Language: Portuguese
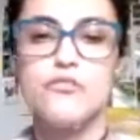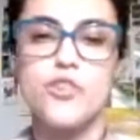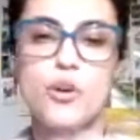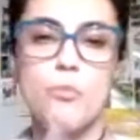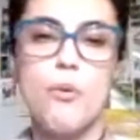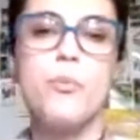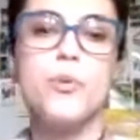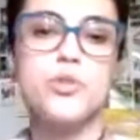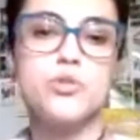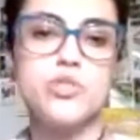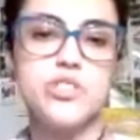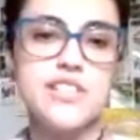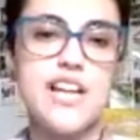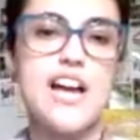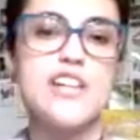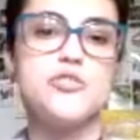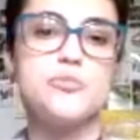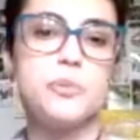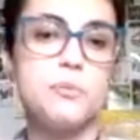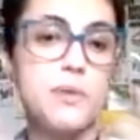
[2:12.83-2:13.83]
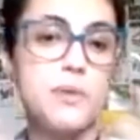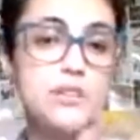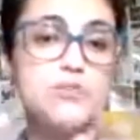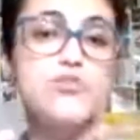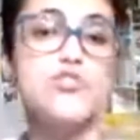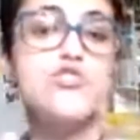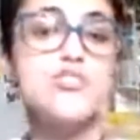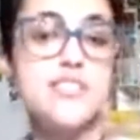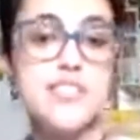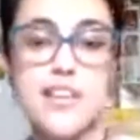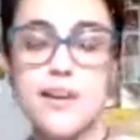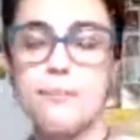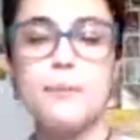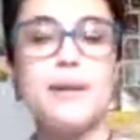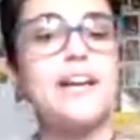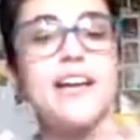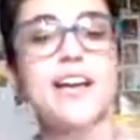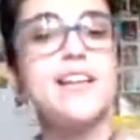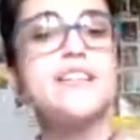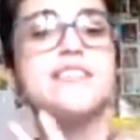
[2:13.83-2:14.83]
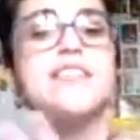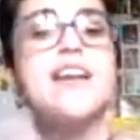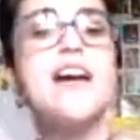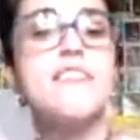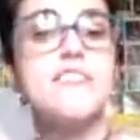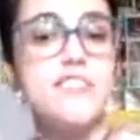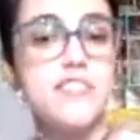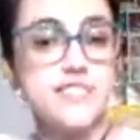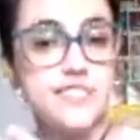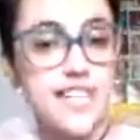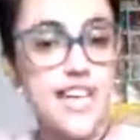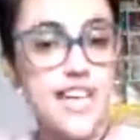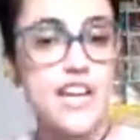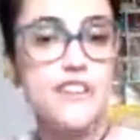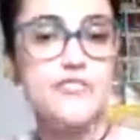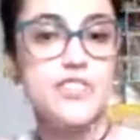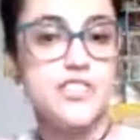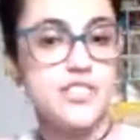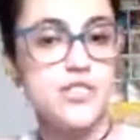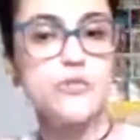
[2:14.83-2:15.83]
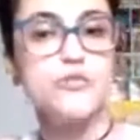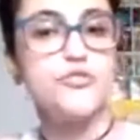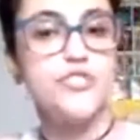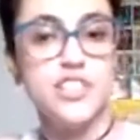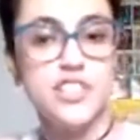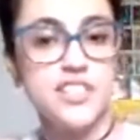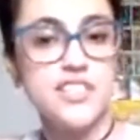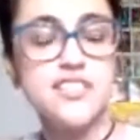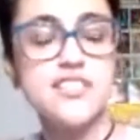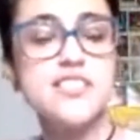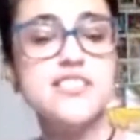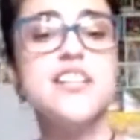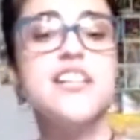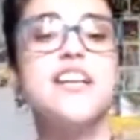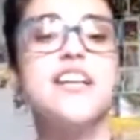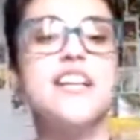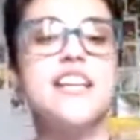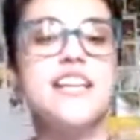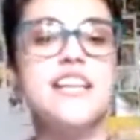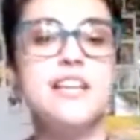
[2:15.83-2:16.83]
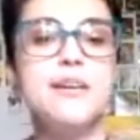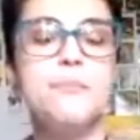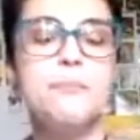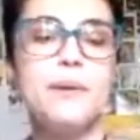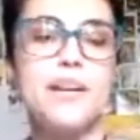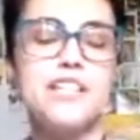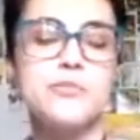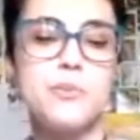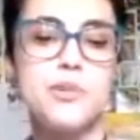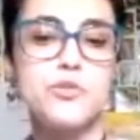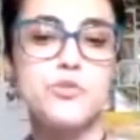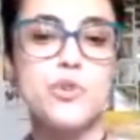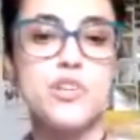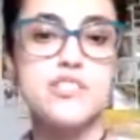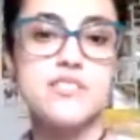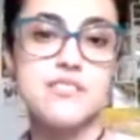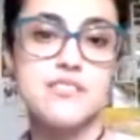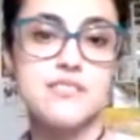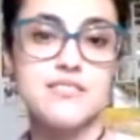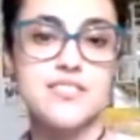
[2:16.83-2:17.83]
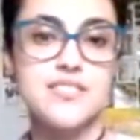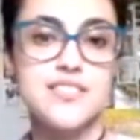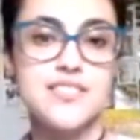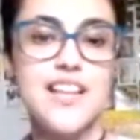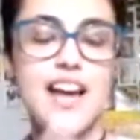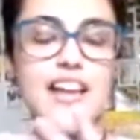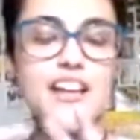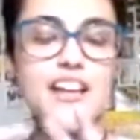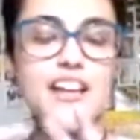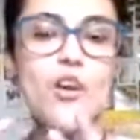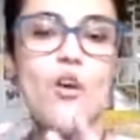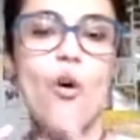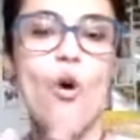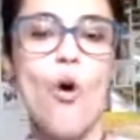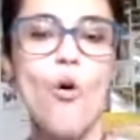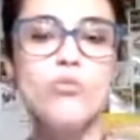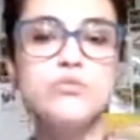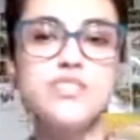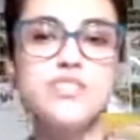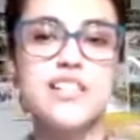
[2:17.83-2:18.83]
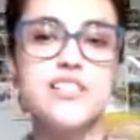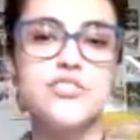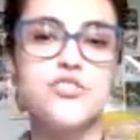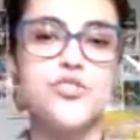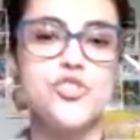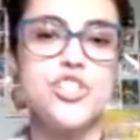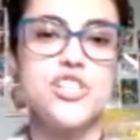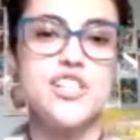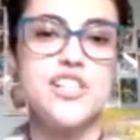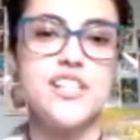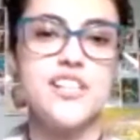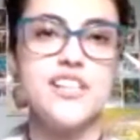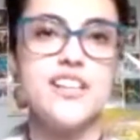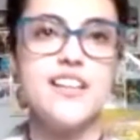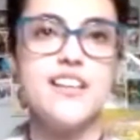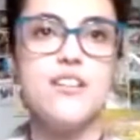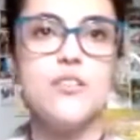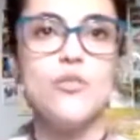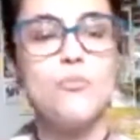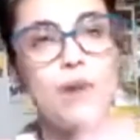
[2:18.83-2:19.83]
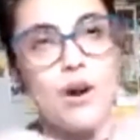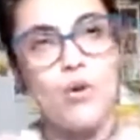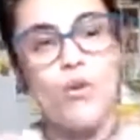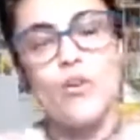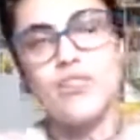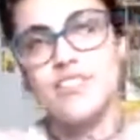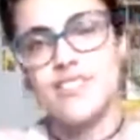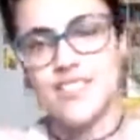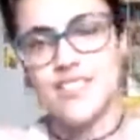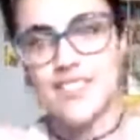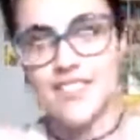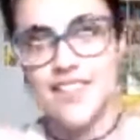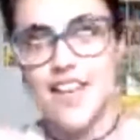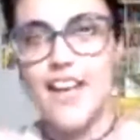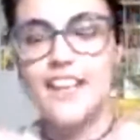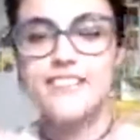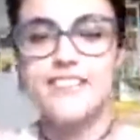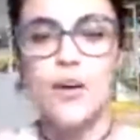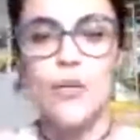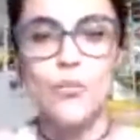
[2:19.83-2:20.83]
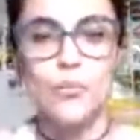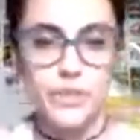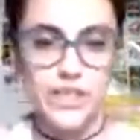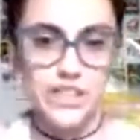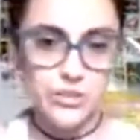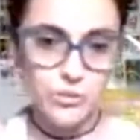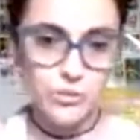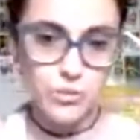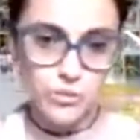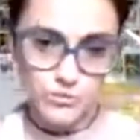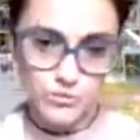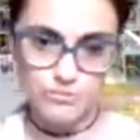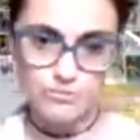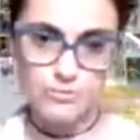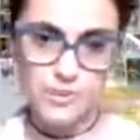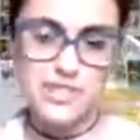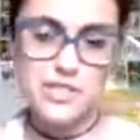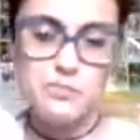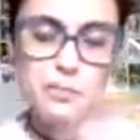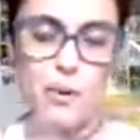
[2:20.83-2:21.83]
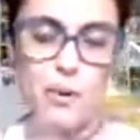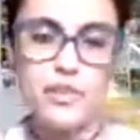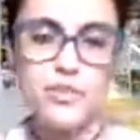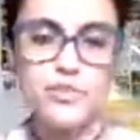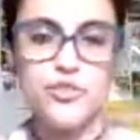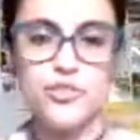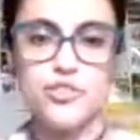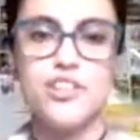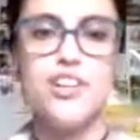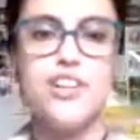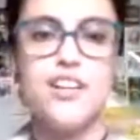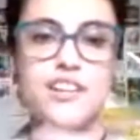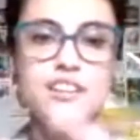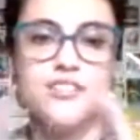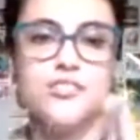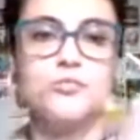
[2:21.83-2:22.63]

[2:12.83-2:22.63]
foi uma oportunidade, primeiro, de dizer para que, que serve, serve as Elviras, e para as pessoas se darem conta de que uma coisa que ainda é um mito, principalmente